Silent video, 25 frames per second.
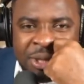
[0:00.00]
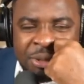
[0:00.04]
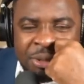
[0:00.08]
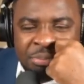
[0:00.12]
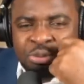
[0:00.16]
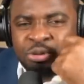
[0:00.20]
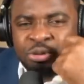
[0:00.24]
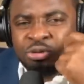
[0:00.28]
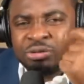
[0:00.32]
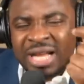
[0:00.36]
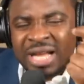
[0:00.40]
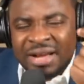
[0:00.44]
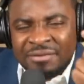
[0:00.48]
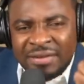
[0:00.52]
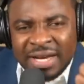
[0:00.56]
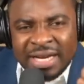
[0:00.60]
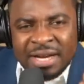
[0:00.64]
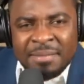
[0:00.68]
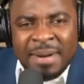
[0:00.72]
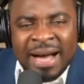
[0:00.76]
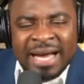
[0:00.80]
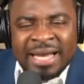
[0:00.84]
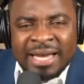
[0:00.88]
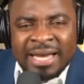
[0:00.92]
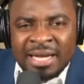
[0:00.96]
Pour nous avoir
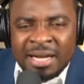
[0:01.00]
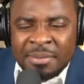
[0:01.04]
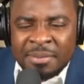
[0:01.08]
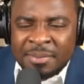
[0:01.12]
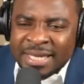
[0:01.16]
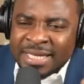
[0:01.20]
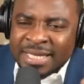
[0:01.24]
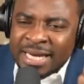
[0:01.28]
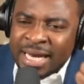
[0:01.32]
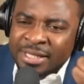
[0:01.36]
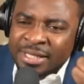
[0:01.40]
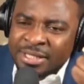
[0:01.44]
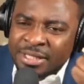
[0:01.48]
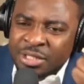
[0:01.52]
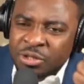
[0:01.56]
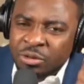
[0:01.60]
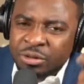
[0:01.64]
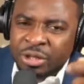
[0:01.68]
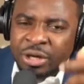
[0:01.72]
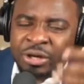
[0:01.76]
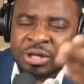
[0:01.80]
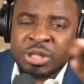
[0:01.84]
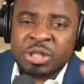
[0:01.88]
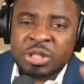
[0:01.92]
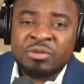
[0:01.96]
débarqué dans le pays d'Haïti,
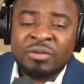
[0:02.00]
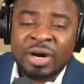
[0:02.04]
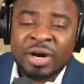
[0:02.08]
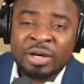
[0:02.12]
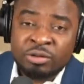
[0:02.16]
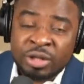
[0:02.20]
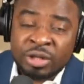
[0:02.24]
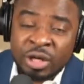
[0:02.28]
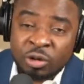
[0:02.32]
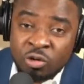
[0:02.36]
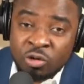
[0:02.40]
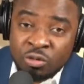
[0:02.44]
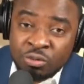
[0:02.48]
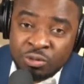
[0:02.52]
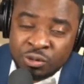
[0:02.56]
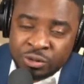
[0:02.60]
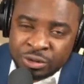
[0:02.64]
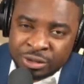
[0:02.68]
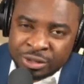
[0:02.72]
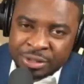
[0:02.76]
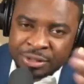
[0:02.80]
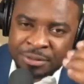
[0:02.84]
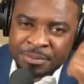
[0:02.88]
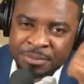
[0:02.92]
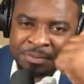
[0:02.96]
nous recevoir nous comme
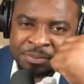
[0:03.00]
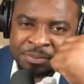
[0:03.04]
monde.